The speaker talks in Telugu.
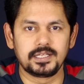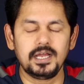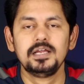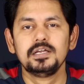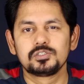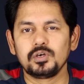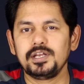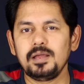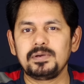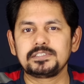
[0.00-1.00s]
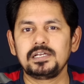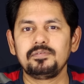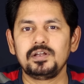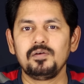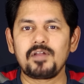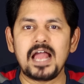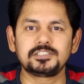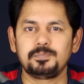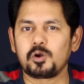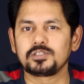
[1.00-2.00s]
కదా సో ఈ నెంబర్స్ అన్ని వీళ్ళు
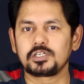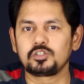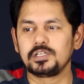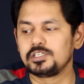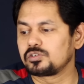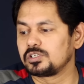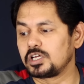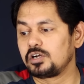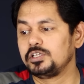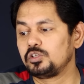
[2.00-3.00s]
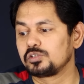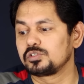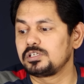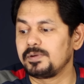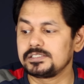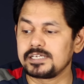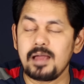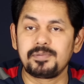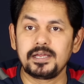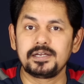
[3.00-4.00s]
ఫ్లాగ్షిప్ ప్రాసెసర్తోనే తీసుకొస్తారు ఇందులో చూస్తే మనకి
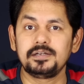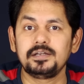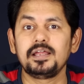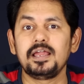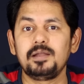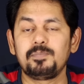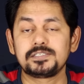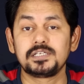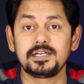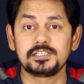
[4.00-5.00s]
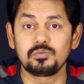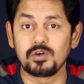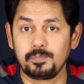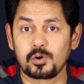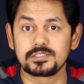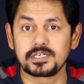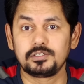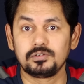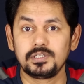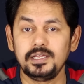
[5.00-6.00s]
స్నాప్డ్రాగన్ ఎయిట్ ప్లస్ జనరేషన్ వన్ ప్రాసెసర్
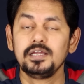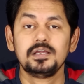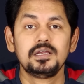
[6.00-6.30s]
అయితే ఉంది